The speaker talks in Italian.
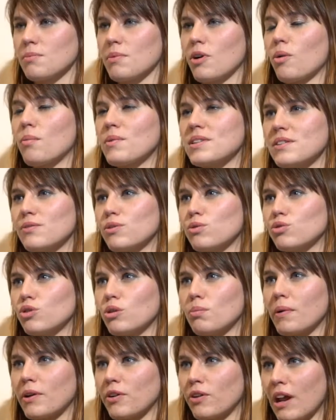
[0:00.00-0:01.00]
insomma, come si è
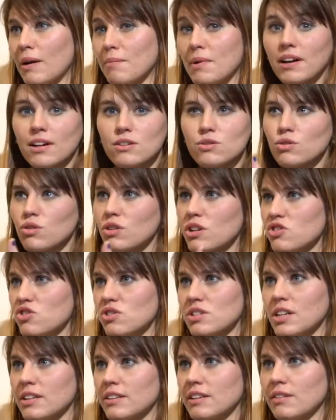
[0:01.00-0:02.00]
evoluto il panorama anche solo
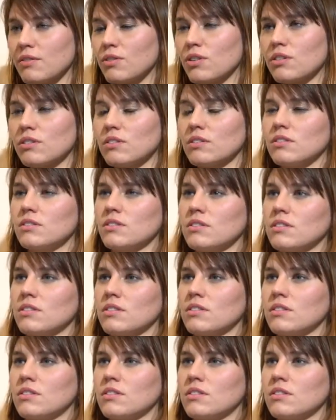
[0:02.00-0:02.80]
legislativo?